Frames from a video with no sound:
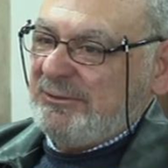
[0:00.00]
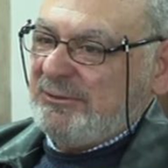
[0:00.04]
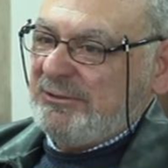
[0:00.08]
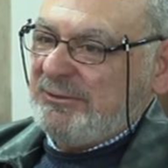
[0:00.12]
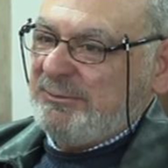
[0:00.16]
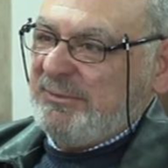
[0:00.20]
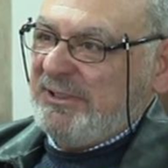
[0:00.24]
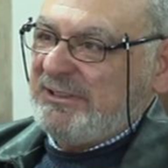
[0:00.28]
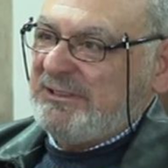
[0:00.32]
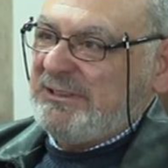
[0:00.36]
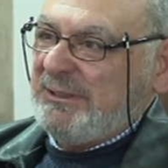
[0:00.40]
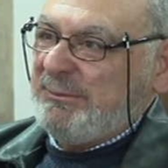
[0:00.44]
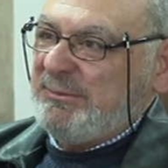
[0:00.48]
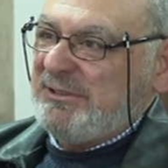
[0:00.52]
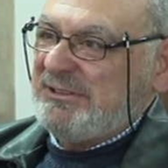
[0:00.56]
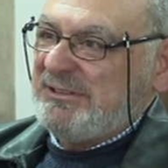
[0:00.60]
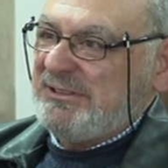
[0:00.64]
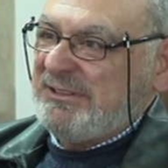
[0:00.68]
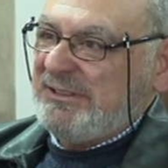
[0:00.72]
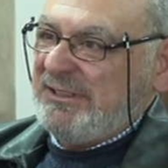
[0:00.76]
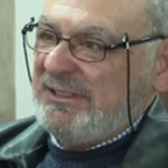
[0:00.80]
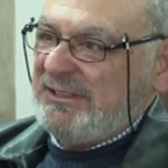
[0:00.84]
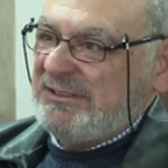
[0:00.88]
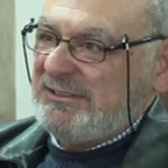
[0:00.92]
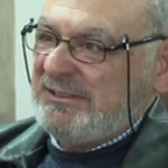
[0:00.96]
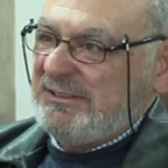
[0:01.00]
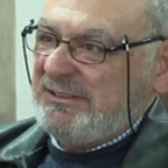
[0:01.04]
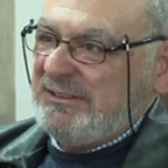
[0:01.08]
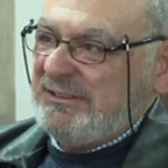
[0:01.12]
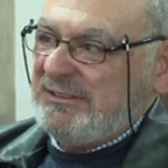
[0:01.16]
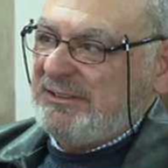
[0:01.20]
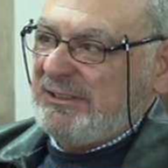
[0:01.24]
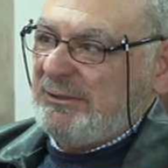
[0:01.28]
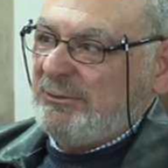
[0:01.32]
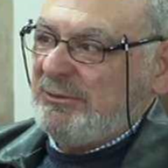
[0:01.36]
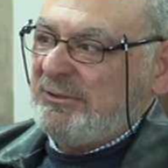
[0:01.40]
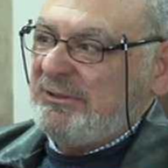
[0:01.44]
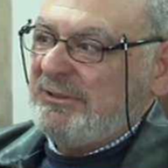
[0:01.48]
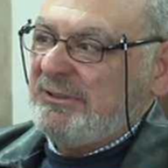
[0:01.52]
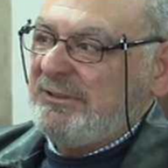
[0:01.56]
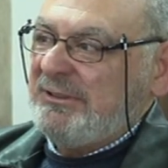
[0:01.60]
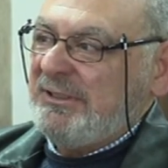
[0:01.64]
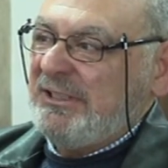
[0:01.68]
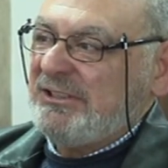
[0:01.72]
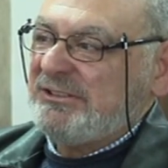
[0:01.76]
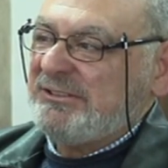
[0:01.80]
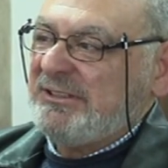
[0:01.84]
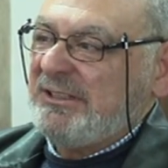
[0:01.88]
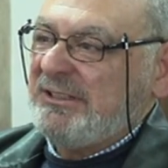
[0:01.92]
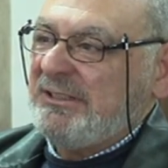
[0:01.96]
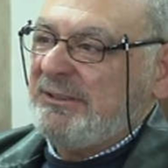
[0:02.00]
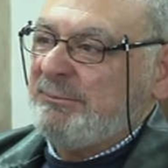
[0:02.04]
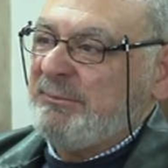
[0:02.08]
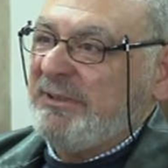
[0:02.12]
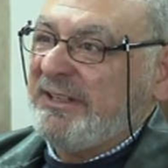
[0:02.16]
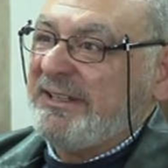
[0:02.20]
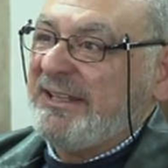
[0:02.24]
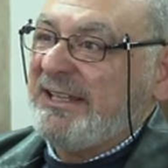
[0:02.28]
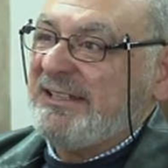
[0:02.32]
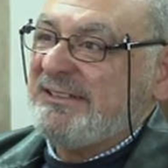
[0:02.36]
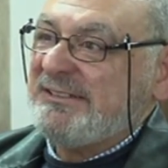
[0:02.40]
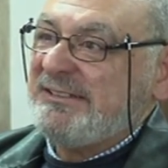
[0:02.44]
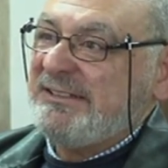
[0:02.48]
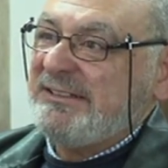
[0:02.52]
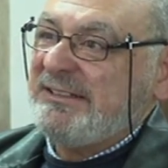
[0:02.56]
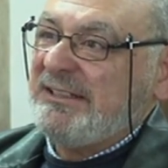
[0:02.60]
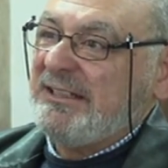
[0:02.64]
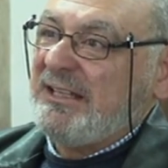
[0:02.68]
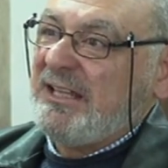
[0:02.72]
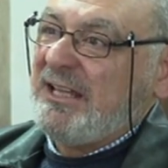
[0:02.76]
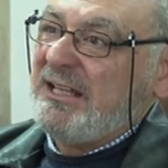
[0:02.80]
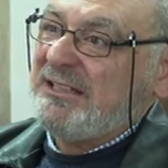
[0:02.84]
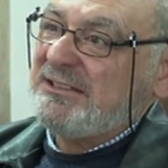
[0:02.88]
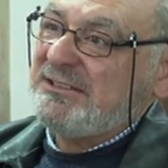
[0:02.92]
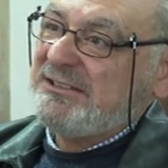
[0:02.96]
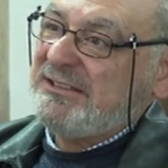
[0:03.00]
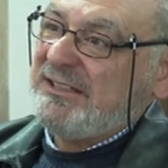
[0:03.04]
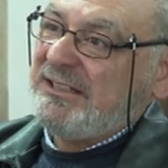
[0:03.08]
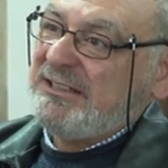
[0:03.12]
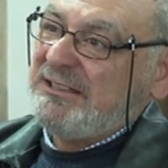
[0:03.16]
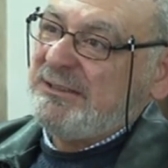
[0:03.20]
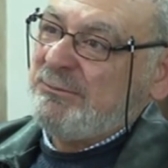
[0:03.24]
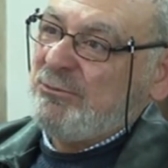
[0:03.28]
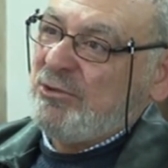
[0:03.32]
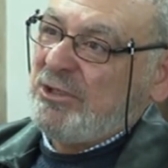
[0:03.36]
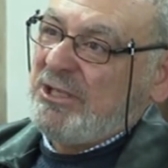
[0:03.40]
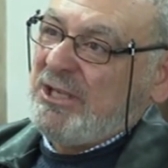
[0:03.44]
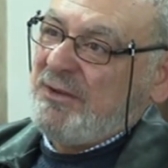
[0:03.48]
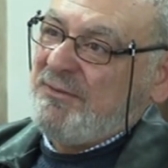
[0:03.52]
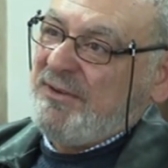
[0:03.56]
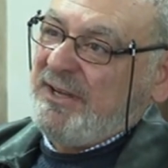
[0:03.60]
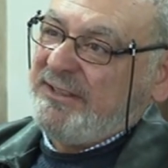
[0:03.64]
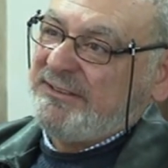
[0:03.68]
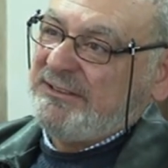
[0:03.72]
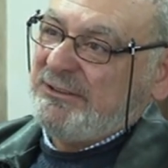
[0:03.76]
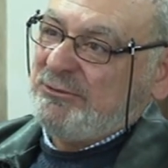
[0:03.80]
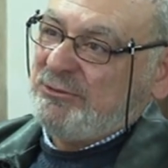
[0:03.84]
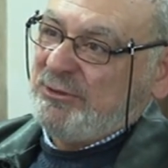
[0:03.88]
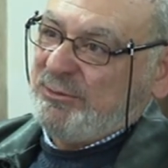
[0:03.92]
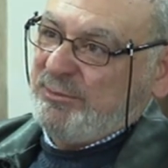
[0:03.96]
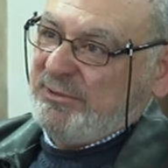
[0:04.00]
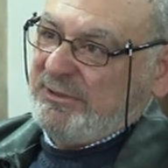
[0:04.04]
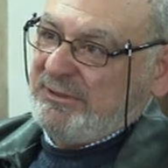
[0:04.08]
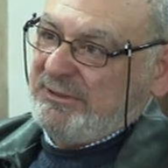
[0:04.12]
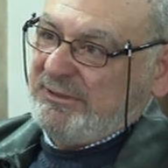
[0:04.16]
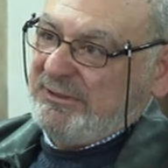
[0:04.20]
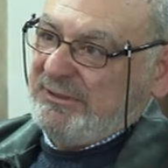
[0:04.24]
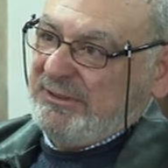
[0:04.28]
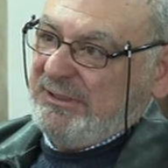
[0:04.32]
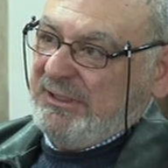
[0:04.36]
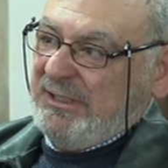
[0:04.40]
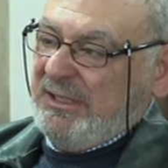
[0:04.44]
أو المكتب السياسي أو اللجنة المركزية الخاصة لمكافحة الوباء